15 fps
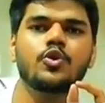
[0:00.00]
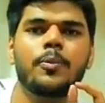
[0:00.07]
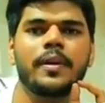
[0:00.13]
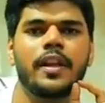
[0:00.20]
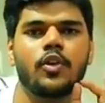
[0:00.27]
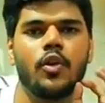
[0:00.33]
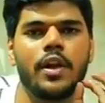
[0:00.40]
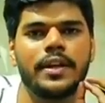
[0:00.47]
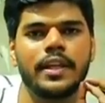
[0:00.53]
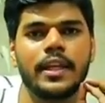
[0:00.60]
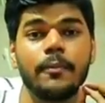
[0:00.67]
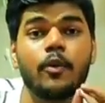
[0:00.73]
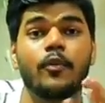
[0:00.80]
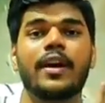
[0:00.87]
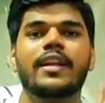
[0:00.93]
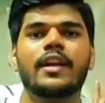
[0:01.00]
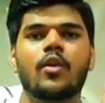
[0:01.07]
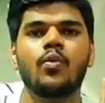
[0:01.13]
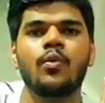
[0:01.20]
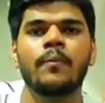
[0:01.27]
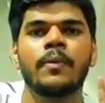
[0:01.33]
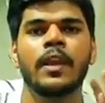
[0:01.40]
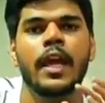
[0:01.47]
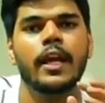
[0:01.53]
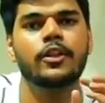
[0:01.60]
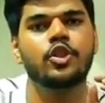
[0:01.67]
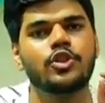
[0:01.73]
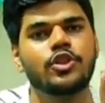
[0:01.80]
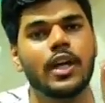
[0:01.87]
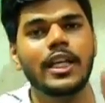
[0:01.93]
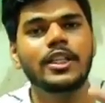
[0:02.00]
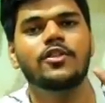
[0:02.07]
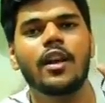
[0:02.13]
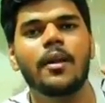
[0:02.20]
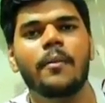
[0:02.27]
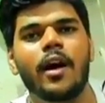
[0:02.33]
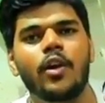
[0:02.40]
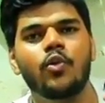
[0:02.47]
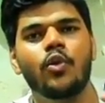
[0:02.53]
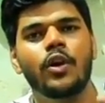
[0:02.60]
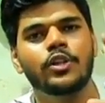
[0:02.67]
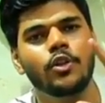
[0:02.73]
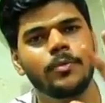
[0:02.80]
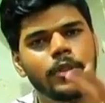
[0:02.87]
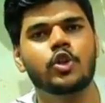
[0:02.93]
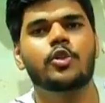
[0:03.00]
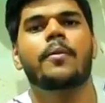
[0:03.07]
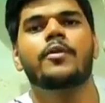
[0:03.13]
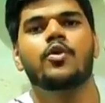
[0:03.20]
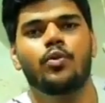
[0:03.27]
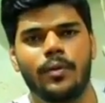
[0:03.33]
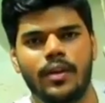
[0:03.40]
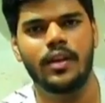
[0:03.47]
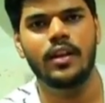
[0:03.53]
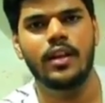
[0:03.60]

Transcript: को सुपीरियर क्वालिटी ही प्रोवाइड करूँ 140 वाला माल उनको 120 रुपए में दूँ